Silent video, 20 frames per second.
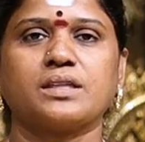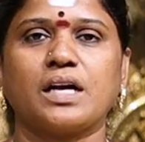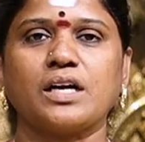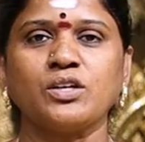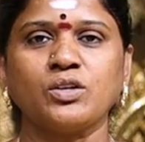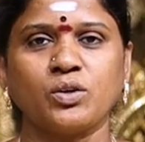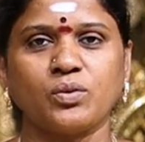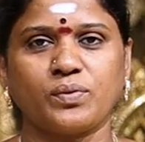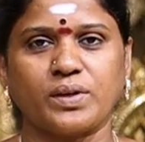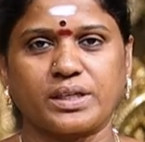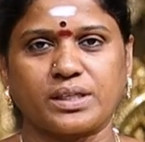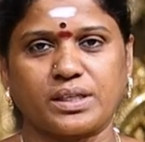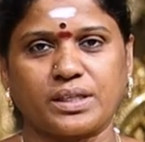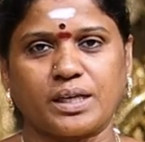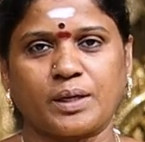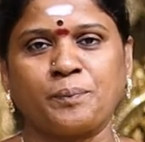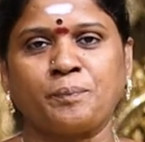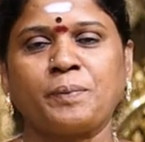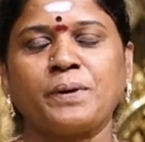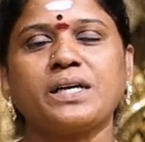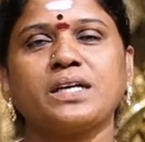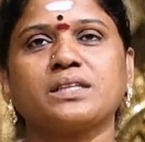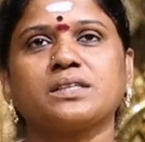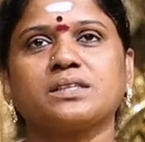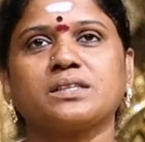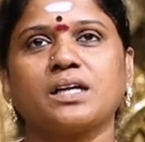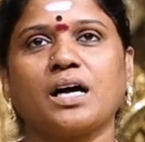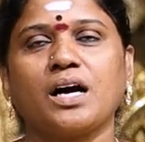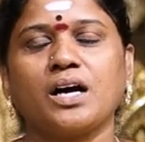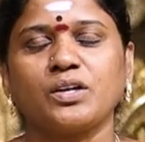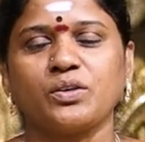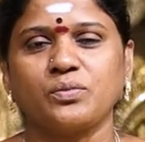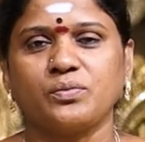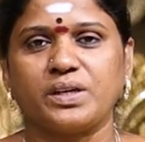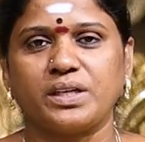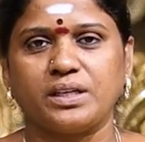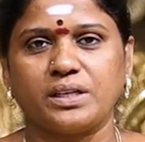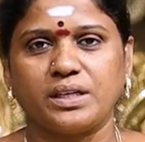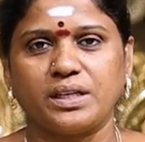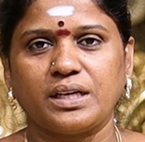தங்குவர் கற்பகத்
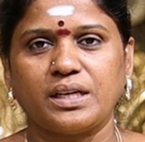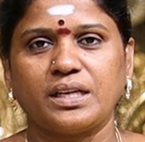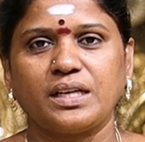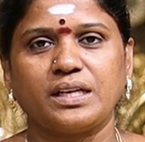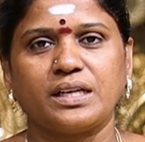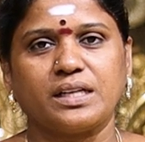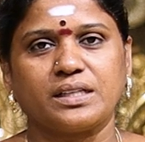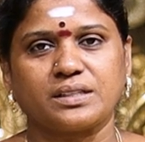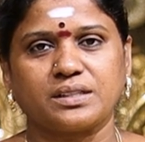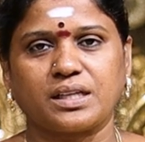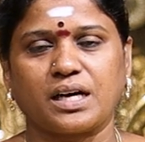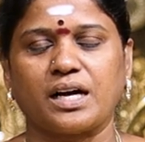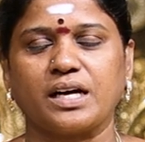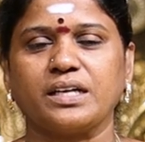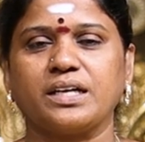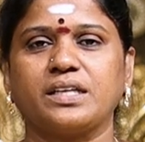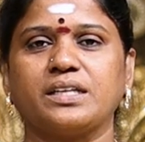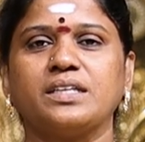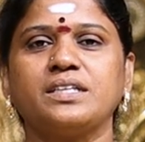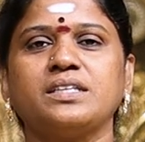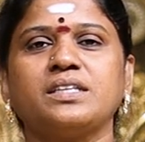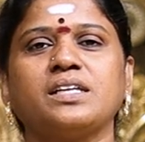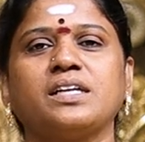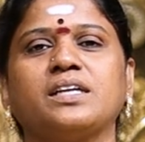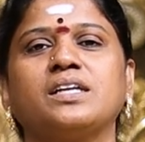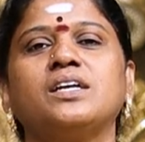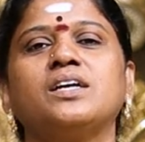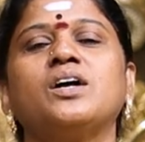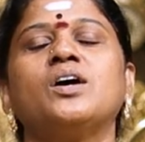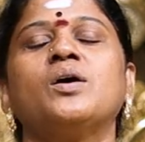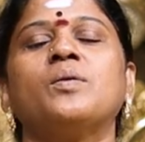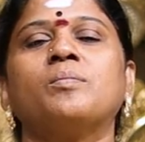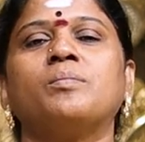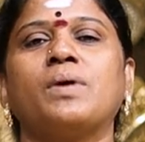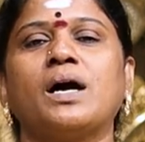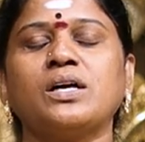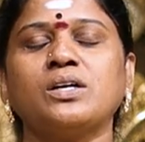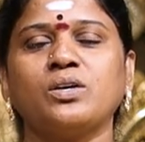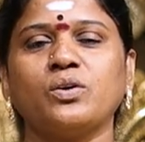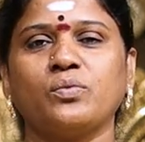தாருவின் நீழலில் தாயரின்றி
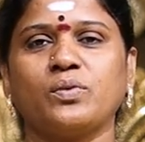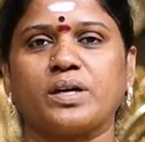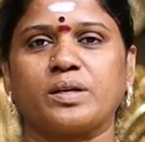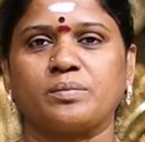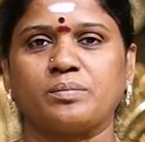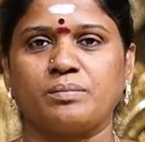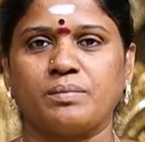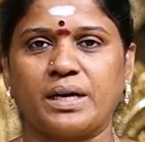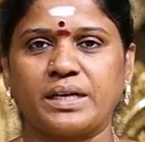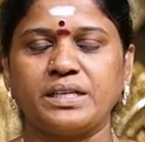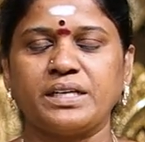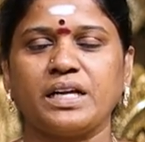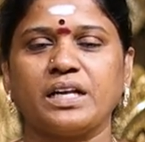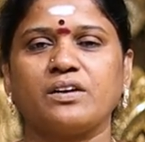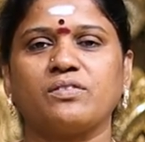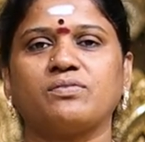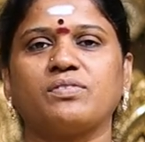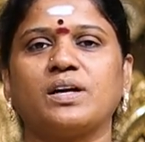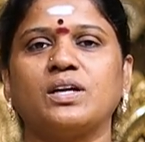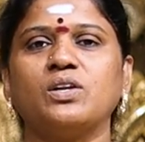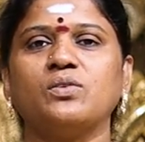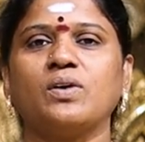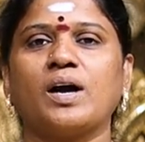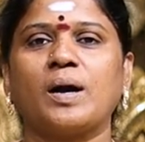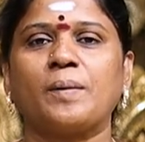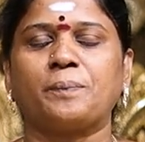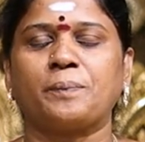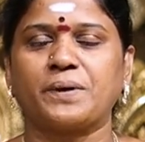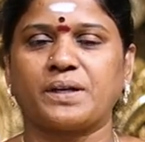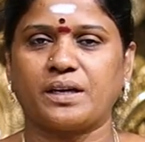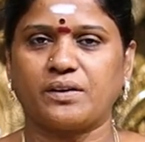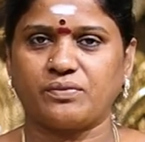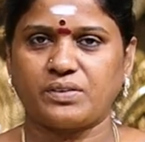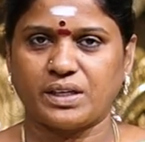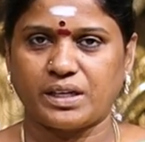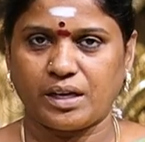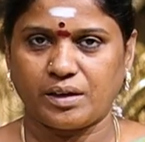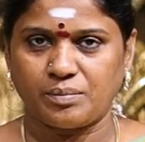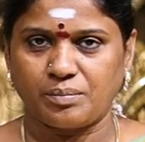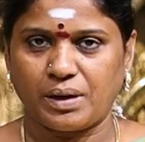மங்குவர் மண்ணில் வலுவா
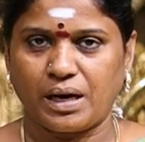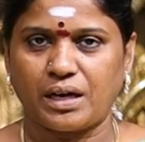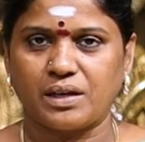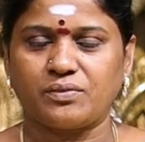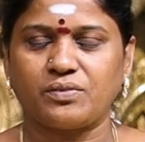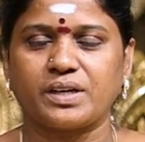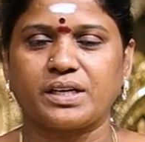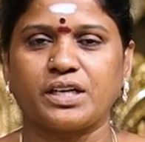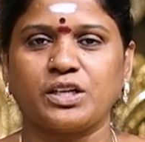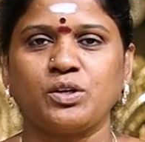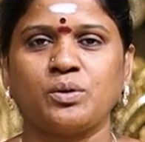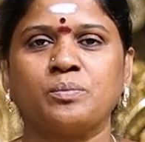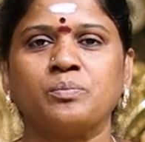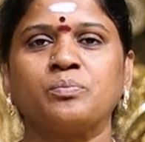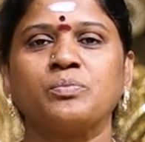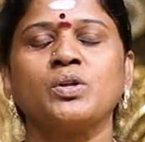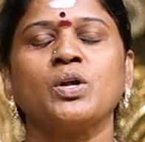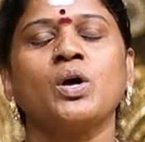பிறவியை மாழ்வரையும்